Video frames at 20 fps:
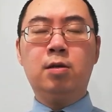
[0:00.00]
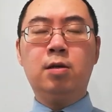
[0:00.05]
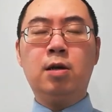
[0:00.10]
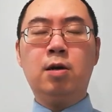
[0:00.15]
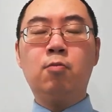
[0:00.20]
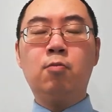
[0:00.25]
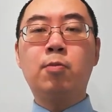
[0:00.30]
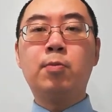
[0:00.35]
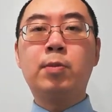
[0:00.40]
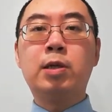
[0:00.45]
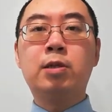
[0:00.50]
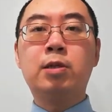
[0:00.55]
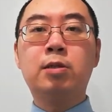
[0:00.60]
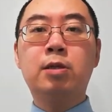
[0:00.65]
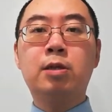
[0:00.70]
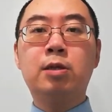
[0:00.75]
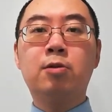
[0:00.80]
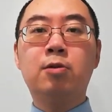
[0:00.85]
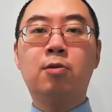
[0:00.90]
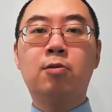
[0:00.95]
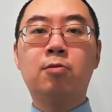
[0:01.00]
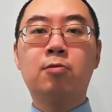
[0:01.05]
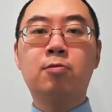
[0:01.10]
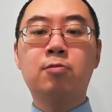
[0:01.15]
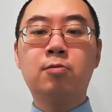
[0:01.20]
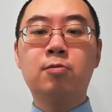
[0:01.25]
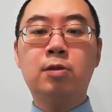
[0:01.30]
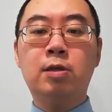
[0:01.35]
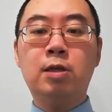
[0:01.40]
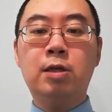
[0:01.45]
让我们一
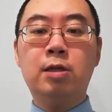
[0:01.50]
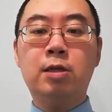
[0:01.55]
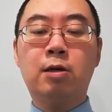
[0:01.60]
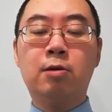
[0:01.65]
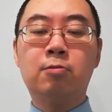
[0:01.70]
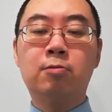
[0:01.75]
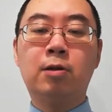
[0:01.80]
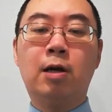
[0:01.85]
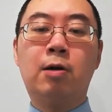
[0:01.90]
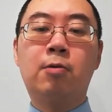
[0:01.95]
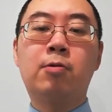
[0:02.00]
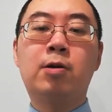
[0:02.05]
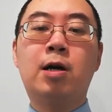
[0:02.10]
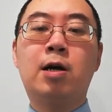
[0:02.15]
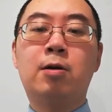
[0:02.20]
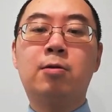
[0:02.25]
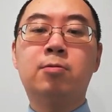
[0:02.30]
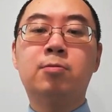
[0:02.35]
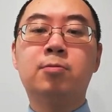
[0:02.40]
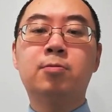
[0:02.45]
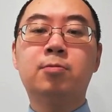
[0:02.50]
同低头祷告。